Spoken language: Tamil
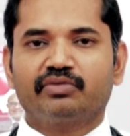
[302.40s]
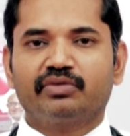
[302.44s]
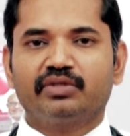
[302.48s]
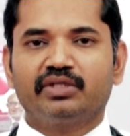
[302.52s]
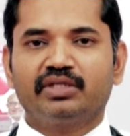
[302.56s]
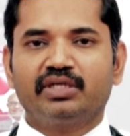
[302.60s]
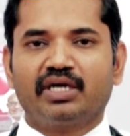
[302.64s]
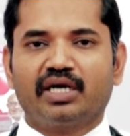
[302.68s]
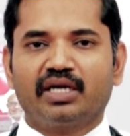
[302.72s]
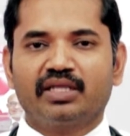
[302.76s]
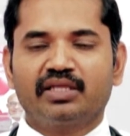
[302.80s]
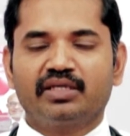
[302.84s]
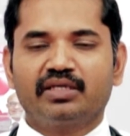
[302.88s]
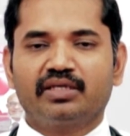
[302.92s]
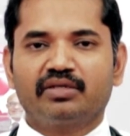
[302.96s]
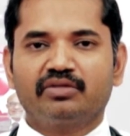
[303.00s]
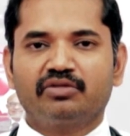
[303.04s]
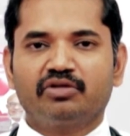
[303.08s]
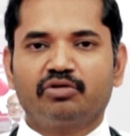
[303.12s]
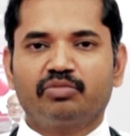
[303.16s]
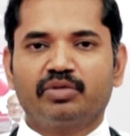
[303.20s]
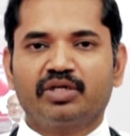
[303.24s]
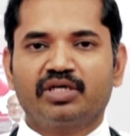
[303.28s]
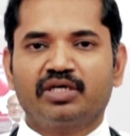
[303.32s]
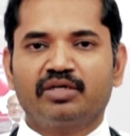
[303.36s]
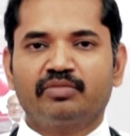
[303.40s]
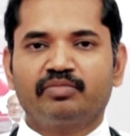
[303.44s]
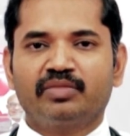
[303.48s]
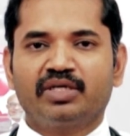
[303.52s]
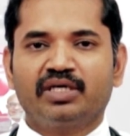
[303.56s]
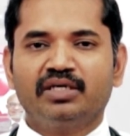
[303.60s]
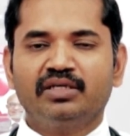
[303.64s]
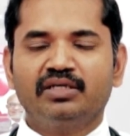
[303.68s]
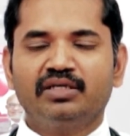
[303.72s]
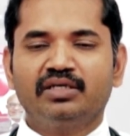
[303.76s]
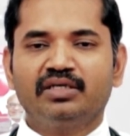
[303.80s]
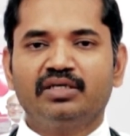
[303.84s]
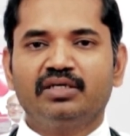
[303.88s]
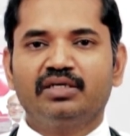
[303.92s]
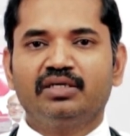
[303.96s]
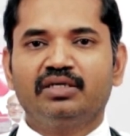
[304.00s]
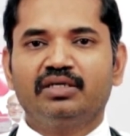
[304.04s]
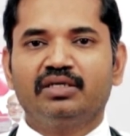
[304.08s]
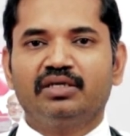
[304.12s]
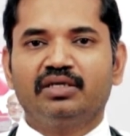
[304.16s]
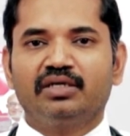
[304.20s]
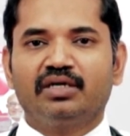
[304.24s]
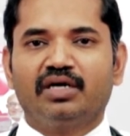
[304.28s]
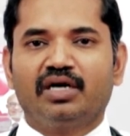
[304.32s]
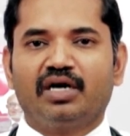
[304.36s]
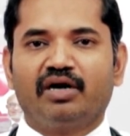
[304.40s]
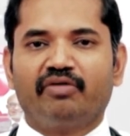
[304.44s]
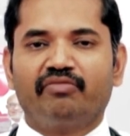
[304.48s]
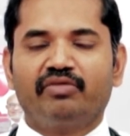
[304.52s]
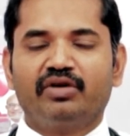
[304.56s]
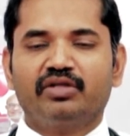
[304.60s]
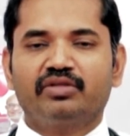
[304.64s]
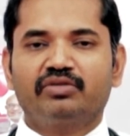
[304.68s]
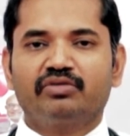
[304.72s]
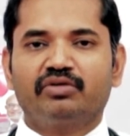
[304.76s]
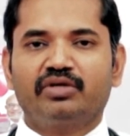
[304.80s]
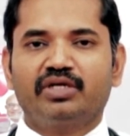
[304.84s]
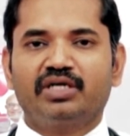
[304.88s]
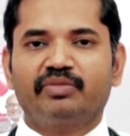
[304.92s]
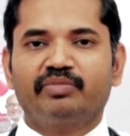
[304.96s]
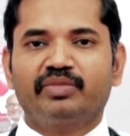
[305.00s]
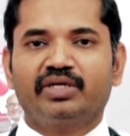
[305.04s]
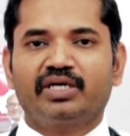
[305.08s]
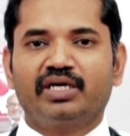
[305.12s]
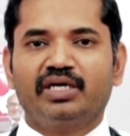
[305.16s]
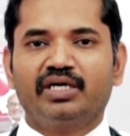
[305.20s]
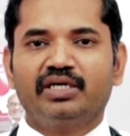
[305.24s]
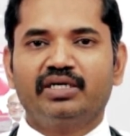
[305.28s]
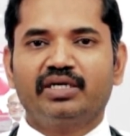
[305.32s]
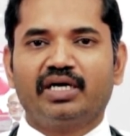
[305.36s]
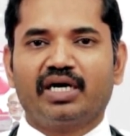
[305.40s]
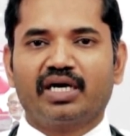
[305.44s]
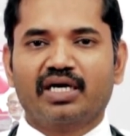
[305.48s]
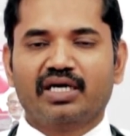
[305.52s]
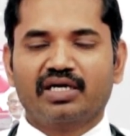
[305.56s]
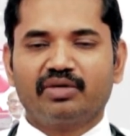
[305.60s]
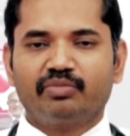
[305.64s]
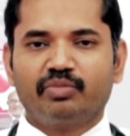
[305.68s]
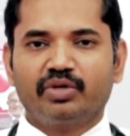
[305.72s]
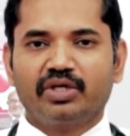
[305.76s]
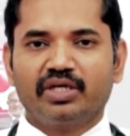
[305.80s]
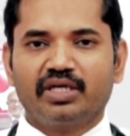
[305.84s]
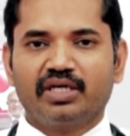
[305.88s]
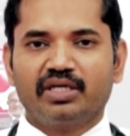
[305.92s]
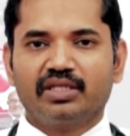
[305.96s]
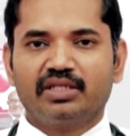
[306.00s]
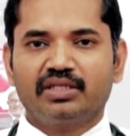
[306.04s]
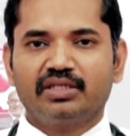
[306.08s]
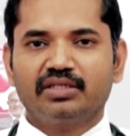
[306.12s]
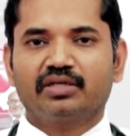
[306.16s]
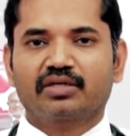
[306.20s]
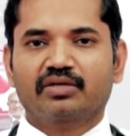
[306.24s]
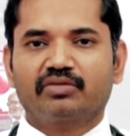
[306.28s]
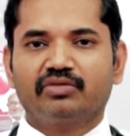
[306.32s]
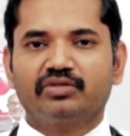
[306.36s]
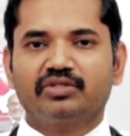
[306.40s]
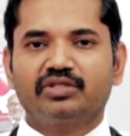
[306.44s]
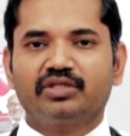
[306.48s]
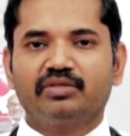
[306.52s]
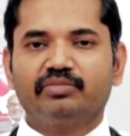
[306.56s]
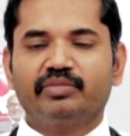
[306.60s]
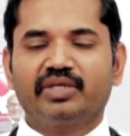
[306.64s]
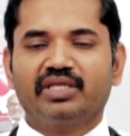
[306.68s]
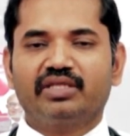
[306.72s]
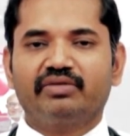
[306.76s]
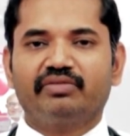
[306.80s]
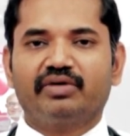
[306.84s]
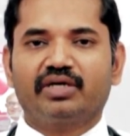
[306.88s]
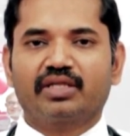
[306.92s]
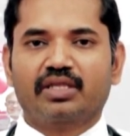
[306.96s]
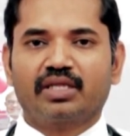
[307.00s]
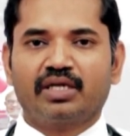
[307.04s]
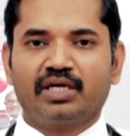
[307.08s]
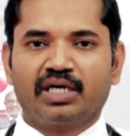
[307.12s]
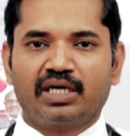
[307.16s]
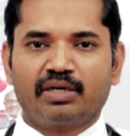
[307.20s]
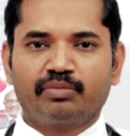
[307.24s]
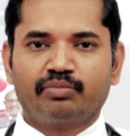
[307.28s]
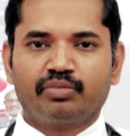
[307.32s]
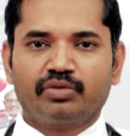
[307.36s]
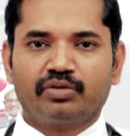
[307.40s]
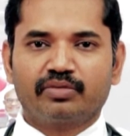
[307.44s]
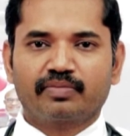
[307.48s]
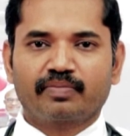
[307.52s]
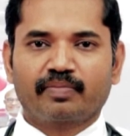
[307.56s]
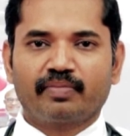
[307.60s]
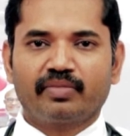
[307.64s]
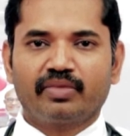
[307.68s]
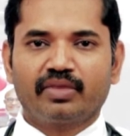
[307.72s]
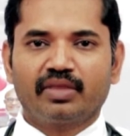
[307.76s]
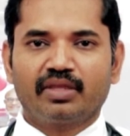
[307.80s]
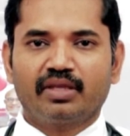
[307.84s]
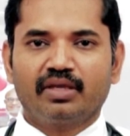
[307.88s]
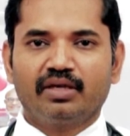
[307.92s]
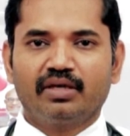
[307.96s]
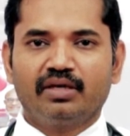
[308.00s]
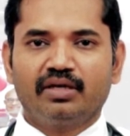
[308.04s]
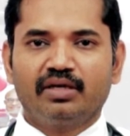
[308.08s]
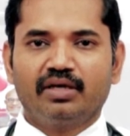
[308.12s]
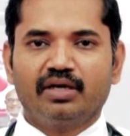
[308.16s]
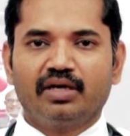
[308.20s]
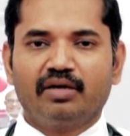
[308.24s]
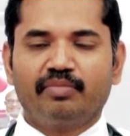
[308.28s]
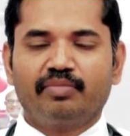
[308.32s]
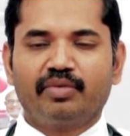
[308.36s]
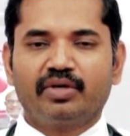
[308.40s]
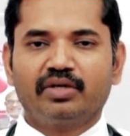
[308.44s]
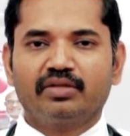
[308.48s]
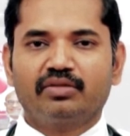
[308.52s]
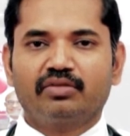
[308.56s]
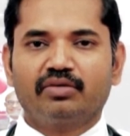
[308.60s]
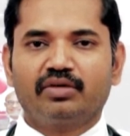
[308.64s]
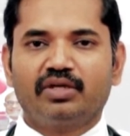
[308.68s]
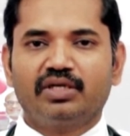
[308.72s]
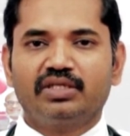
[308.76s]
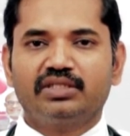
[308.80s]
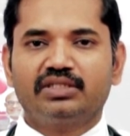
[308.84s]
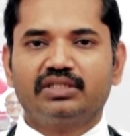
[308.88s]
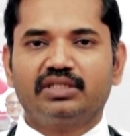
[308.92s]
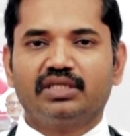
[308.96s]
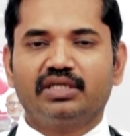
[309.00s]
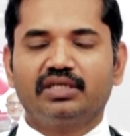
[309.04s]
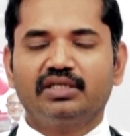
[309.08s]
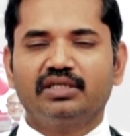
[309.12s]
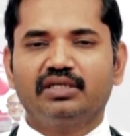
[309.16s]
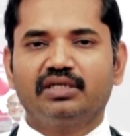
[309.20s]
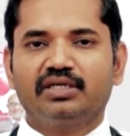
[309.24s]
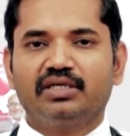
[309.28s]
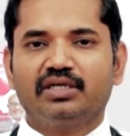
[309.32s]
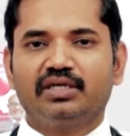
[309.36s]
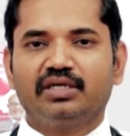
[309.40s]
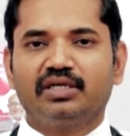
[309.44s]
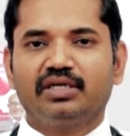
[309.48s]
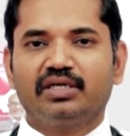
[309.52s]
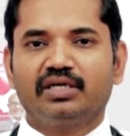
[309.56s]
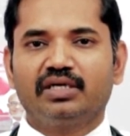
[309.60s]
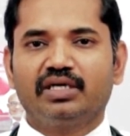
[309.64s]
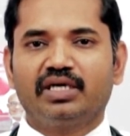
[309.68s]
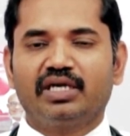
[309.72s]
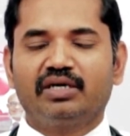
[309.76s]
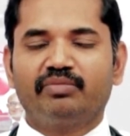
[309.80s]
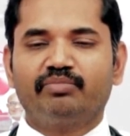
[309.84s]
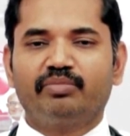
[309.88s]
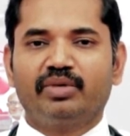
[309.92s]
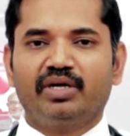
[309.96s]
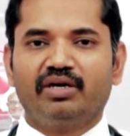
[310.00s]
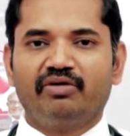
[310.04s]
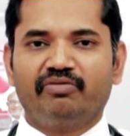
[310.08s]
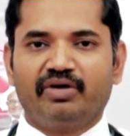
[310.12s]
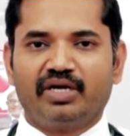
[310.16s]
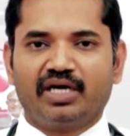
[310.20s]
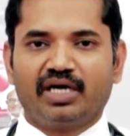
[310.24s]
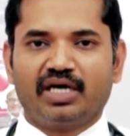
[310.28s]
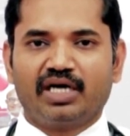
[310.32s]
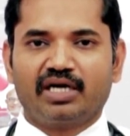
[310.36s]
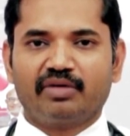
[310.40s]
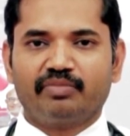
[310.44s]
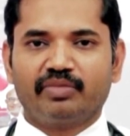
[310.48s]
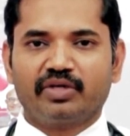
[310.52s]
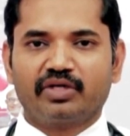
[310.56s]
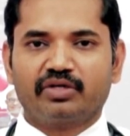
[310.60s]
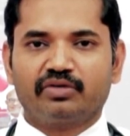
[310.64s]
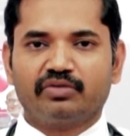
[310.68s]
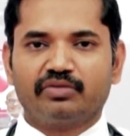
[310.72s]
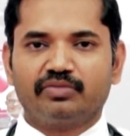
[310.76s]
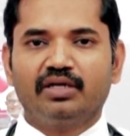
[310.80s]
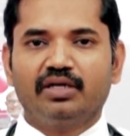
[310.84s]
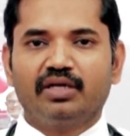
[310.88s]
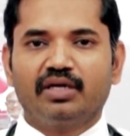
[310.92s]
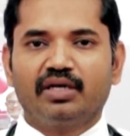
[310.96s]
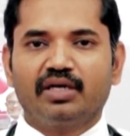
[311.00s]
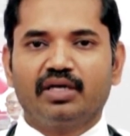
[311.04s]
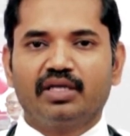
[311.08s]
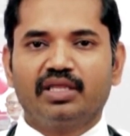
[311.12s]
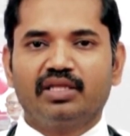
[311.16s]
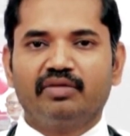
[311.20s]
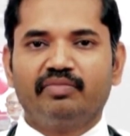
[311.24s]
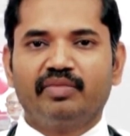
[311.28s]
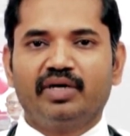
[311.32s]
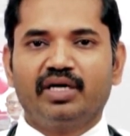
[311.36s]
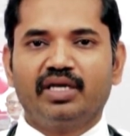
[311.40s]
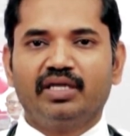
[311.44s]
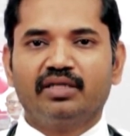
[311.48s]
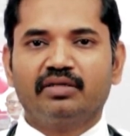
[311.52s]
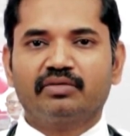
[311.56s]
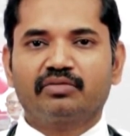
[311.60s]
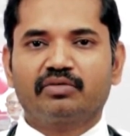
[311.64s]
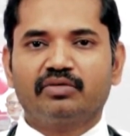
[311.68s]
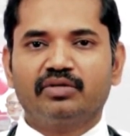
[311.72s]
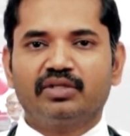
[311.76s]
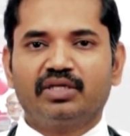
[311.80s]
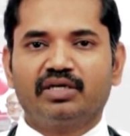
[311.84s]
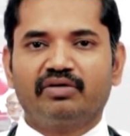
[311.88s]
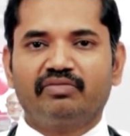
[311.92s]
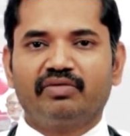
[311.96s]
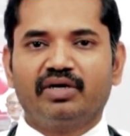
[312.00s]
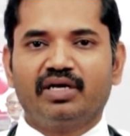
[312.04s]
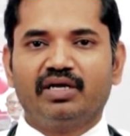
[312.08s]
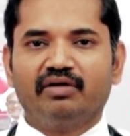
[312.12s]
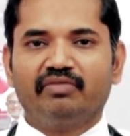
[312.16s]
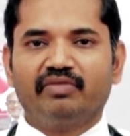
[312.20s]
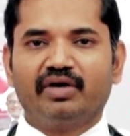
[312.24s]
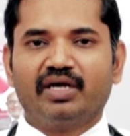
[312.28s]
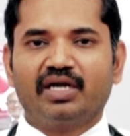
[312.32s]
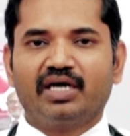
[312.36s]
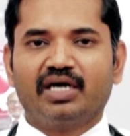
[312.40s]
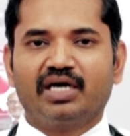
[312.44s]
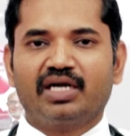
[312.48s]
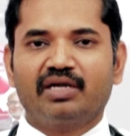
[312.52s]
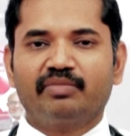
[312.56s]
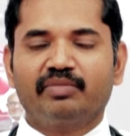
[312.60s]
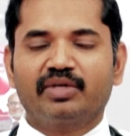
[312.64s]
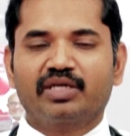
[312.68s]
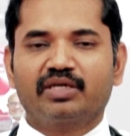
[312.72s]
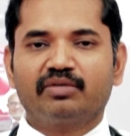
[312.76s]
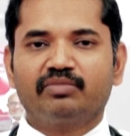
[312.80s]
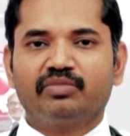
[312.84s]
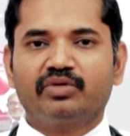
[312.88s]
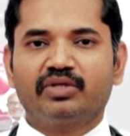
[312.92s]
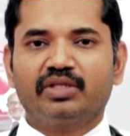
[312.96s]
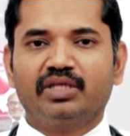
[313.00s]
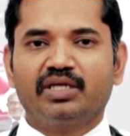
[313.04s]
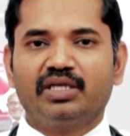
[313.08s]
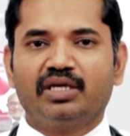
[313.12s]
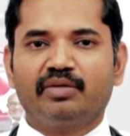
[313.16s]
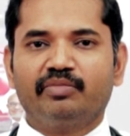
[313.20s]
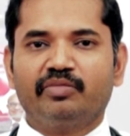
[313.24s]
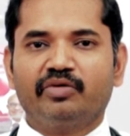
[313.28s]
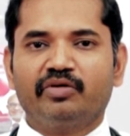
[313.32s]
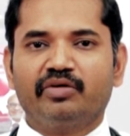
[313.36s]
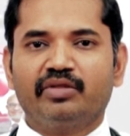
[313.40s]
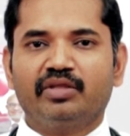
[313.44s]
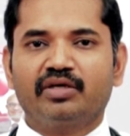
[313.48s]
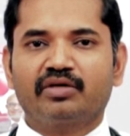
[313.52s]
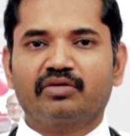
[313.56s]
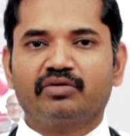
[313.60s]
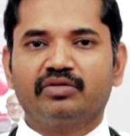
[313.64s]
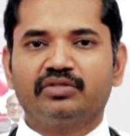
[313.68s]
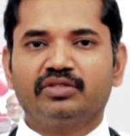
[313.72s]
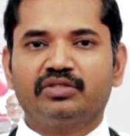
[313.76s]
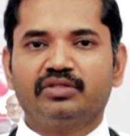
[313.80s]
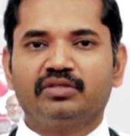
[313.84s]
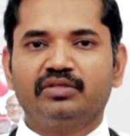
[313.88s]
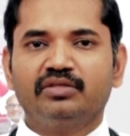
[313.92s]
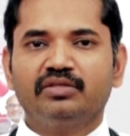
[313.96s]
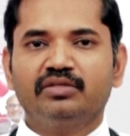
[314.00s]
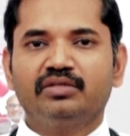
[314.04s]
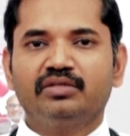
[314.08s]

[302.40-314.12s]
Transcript: வந்து நடந்துட்டு இருந்தோம் அப்படின்னோம்னா அவ்வளோ தூரம் நம்மளால் நடக்க முடியாது கொஞ்சம் மெதுவாக தான் நடப்போம் அப்புறம் தொடர்ச்சியாக இரும்பல் வர ஆரம்பிக்கும் இந்த மாதிரி இந்த தொந்தரவெல்லாம் வர ஆரம்பிக்கும் போதே நம்ம வந்து கொஞ்சம்